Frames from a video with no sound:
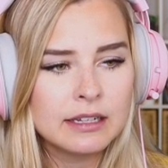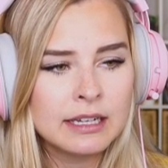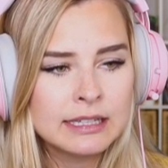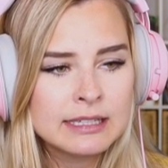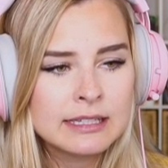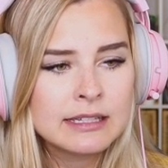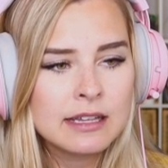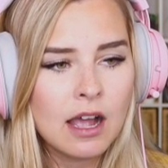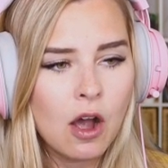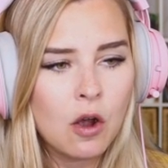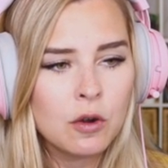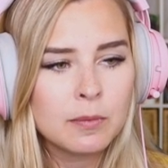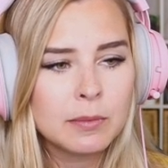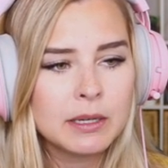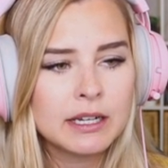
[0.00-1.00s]
letzten
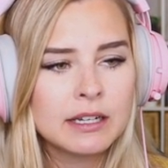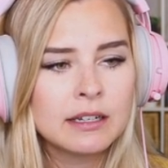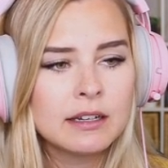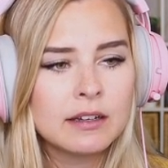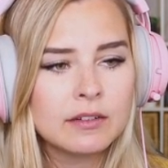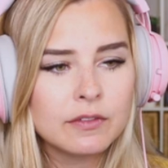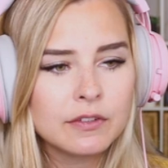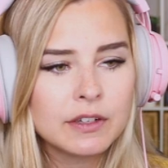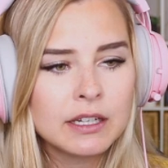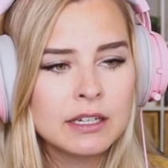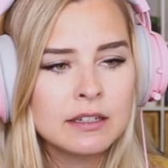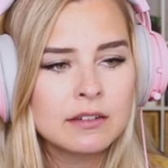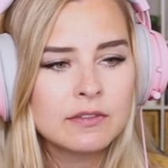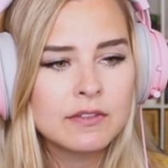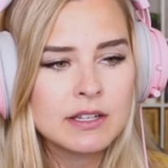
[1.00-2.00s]
Augenblicken in
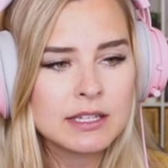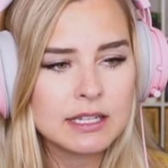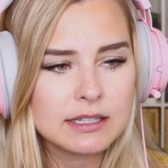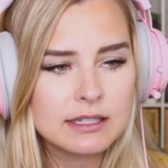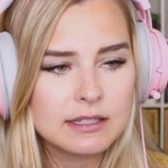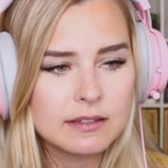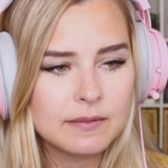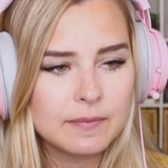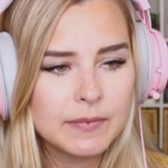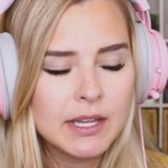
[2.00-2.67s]
Frieden versetzte.